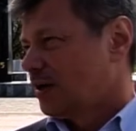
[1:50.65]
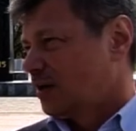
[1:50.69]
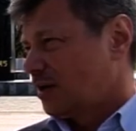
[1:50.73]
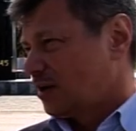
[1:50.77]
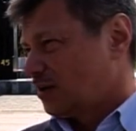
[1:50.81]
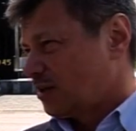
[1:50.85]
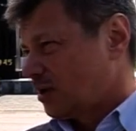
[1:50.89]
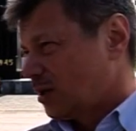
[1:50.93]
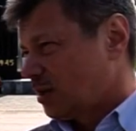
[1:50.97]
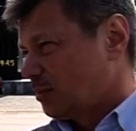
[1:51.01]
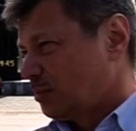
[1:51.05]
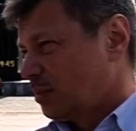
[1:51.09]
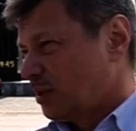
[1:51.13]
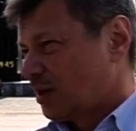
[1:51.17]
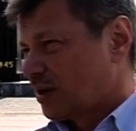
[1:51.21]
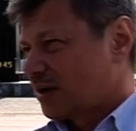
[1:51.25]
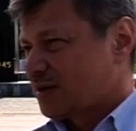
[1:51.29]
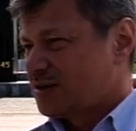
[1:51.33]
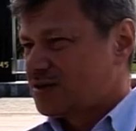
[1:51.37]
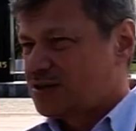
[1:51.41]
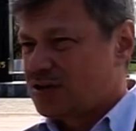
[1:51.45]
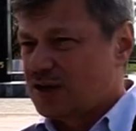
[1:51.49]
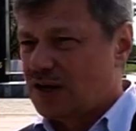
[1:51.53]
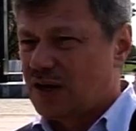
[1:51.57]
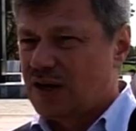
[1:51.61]
Их надо было
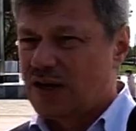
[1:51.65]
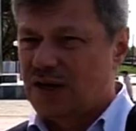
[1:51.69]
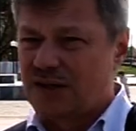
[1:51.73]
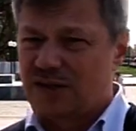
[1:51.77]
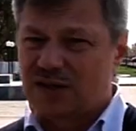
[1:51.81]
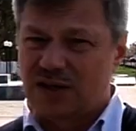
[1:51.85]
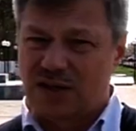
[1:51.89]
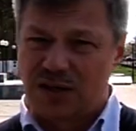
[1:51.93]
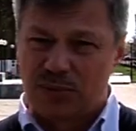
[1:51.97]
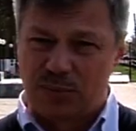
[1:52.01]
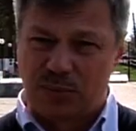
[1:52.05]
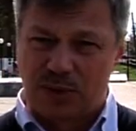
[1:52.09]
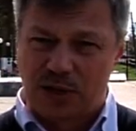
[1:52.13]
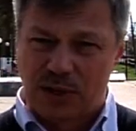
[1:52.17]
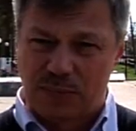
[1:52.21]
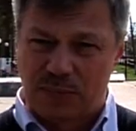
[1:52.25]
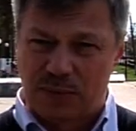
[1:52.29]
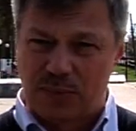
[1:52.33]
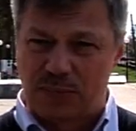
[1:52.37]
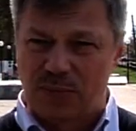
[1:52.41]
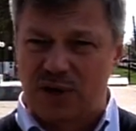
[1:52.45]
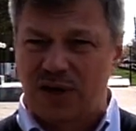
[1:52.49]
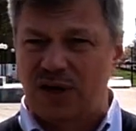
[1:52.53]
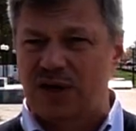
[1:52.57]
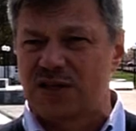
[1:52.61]
расселять, надо было
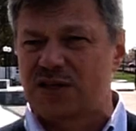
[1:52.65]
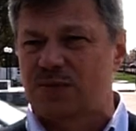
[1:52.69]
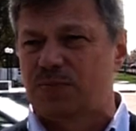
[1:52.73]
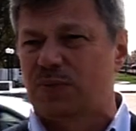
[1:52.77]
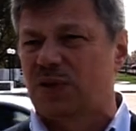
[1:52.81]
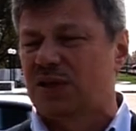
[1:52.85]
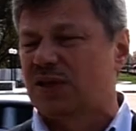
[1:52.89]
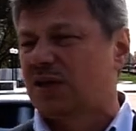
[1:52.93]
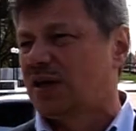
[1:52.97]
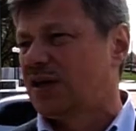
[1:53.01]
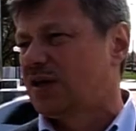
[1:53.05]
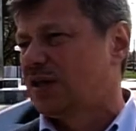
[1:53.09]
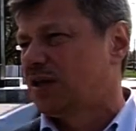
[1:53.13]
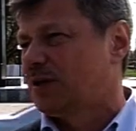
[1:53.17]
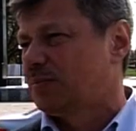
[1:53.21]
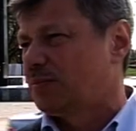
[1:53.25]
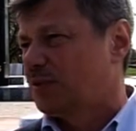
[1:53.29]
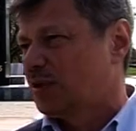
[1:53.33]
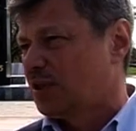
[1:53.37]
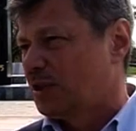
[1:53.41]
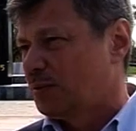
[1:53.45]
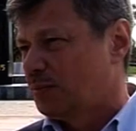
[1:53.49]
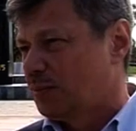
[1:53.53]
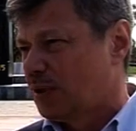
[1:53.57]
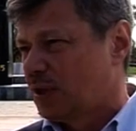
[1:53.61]
помогать с питанием,
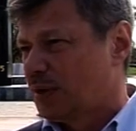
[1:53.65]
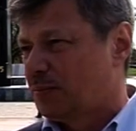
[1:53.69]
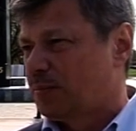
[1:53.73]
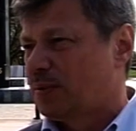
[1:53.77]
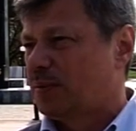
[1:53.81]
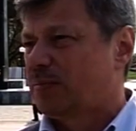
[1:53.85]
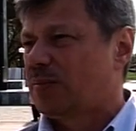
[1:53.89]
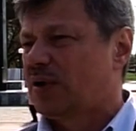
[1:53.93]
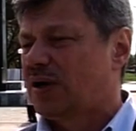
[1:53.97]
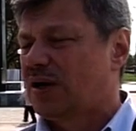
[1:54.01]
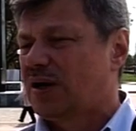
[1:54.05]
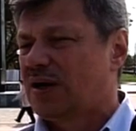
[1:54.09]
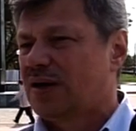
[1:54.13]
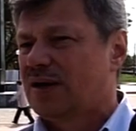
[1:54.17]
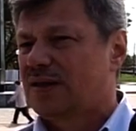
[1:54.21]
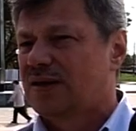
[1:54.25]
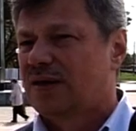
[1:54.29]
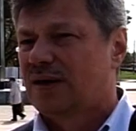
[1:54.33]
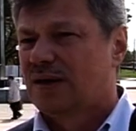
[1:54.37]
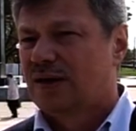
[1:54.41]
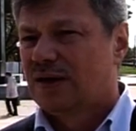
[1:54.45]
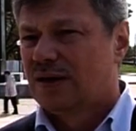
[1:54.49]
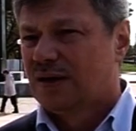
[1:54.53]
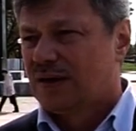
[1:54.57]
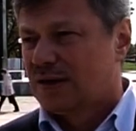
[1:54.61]
надо было помогать
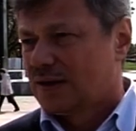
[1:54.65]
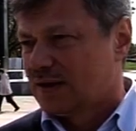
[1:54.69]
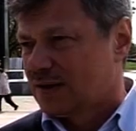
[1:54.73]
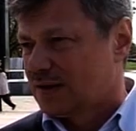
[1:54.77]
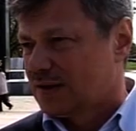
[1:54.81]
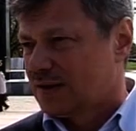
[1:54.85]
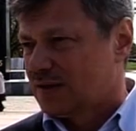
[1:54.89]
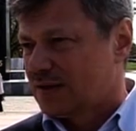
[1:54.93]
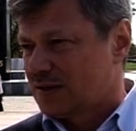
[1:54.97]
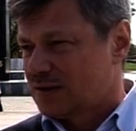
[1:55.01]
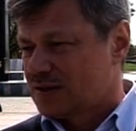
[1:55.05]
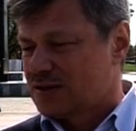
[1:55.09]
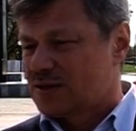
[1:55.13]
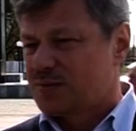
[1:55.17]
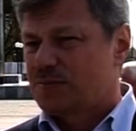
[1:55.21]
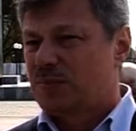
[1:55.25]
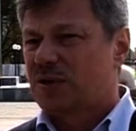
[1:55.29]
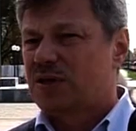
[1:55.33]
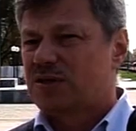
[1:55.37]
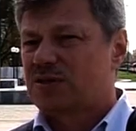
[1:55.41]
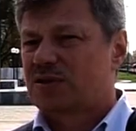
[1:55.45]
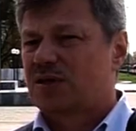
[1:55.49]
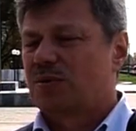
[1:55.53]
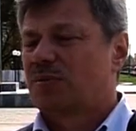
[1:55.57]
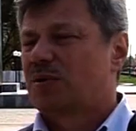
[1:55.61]
э, с
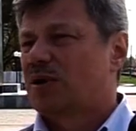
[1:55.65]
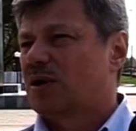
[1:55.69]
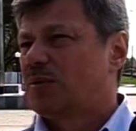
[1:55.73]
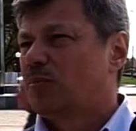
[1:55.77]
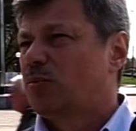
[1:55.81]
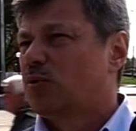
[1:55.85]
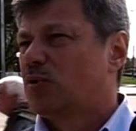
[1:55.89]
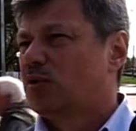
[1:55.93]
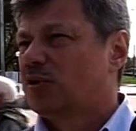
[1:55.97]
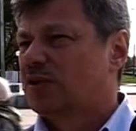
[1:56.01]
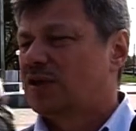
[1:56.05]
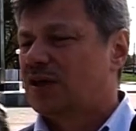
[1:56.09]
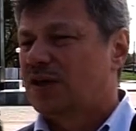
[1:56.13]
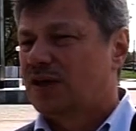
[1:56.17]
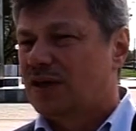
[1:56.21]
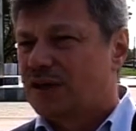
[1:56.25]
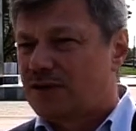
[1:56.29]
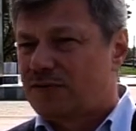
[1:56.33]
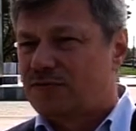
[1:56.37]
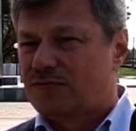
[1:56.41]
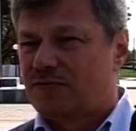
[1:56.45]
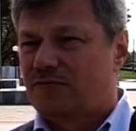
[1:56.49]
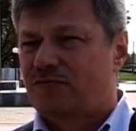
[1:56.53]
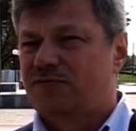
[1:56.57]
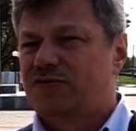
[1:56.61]
местом работы.
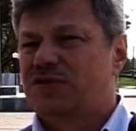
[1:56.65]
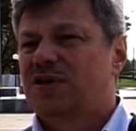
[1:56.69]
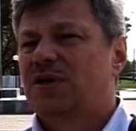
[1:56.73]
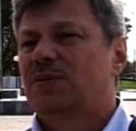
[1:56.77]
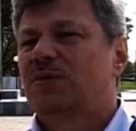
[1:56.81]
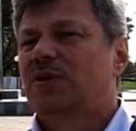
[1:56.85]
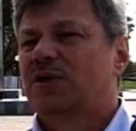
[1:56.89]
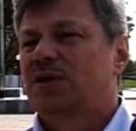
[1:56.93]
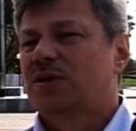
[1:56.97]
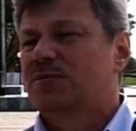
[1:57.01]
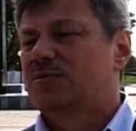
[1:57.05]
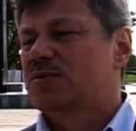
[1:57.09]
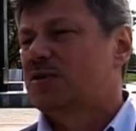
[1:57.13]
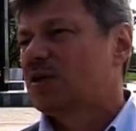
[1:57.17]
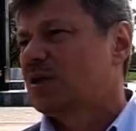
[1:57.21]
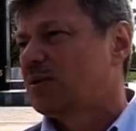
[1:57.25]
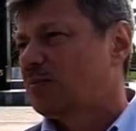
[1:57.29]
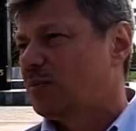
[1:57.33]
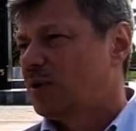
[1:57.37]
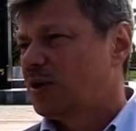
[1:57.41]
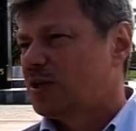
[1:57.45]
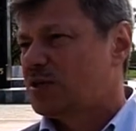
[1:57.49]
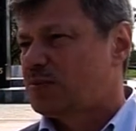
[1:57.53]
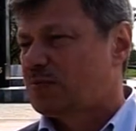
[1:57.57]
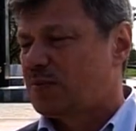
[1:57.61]
И всем этим
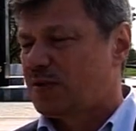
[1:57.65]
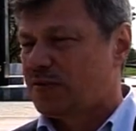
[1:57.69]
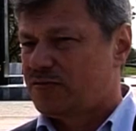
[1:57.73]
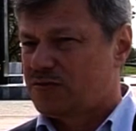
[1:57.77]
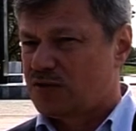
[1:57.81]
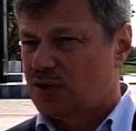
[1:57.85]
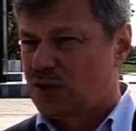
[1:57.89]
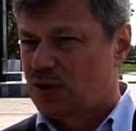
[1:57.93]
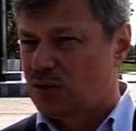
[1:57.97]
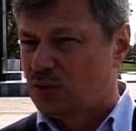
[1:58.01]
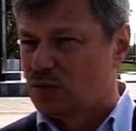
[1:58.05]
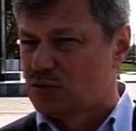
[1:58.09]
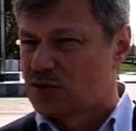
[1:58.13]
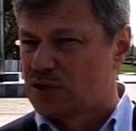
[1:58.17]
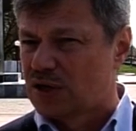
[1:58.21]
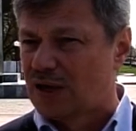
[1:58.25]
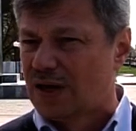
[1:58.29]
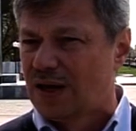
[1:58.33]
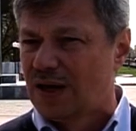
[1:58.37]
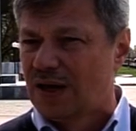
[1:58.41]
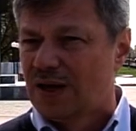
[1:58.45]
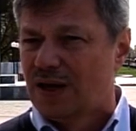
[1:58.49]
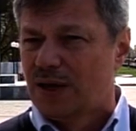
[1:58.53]
занимались профсоюзы.